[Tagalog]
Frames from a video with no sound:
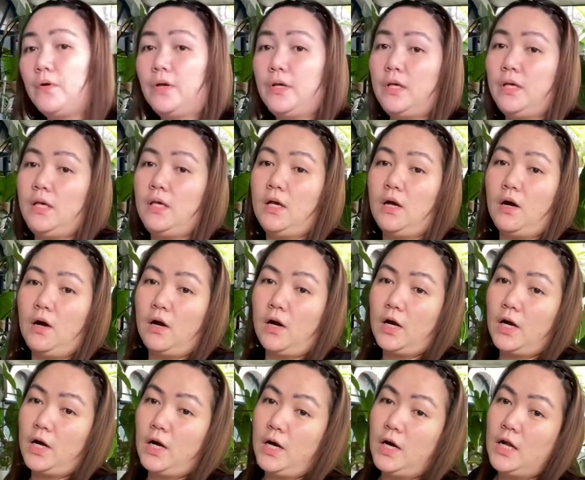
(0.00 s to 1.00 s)

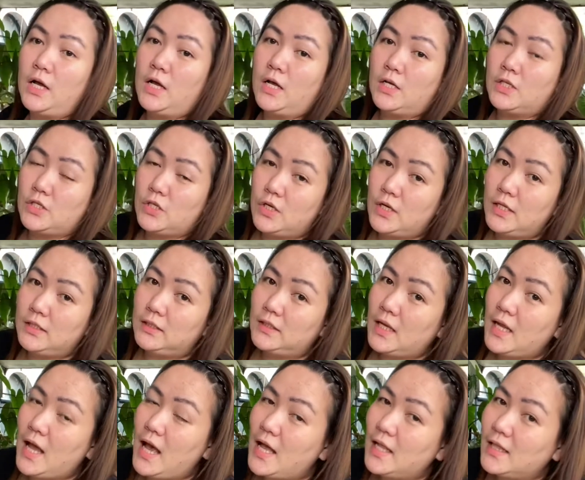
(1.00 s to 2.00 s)
ER. So, nag
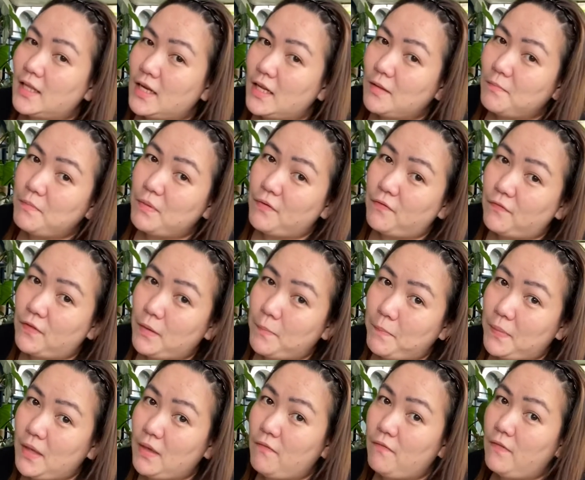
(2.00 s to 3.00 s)
350
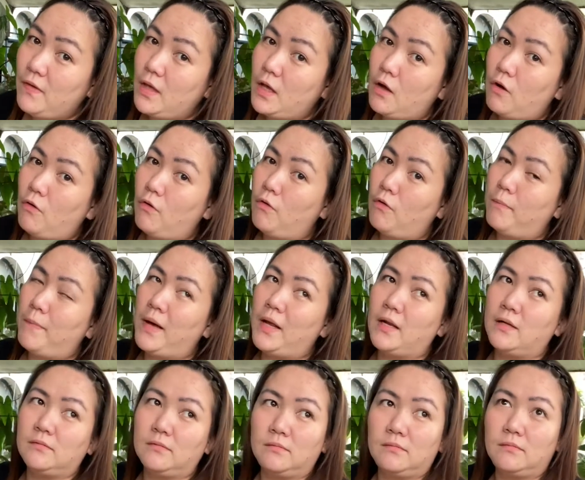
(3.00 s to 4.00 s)
PV ako.
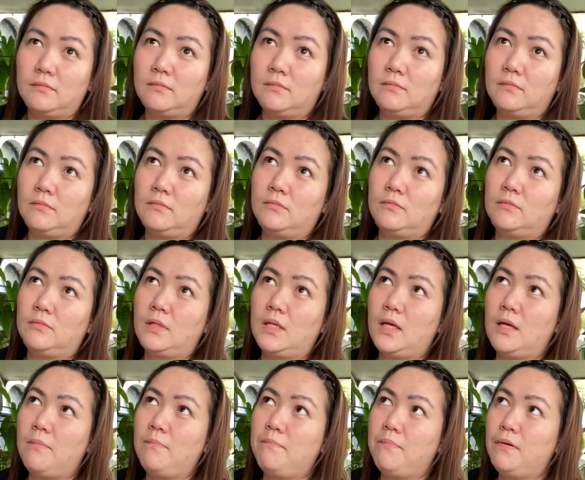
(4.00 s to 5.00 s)
Parang
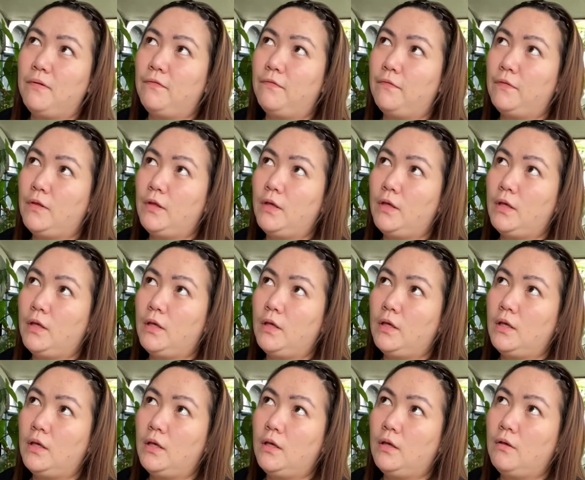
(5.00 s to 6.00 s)

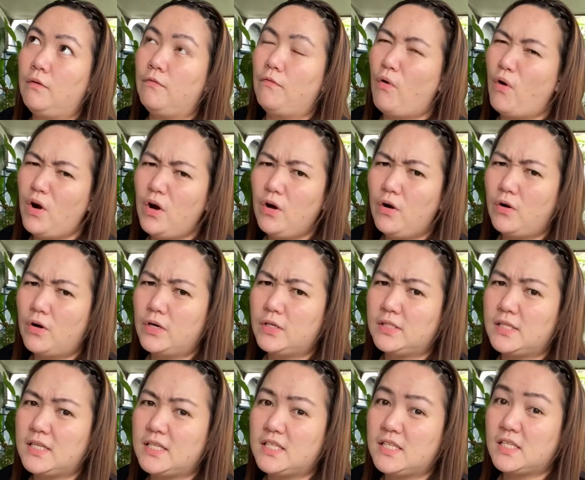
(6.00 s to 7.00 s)
354 or
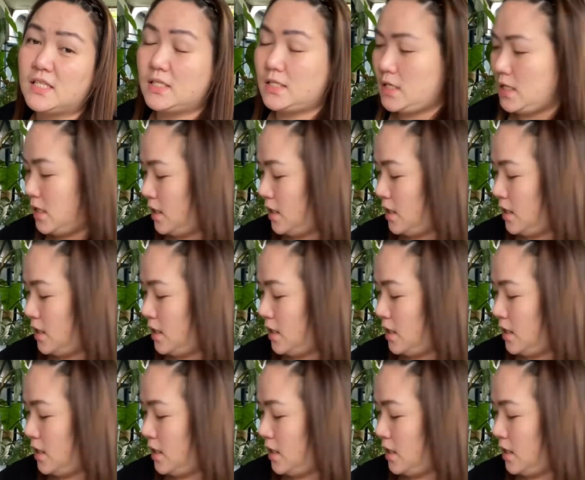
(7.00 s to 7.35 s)
360.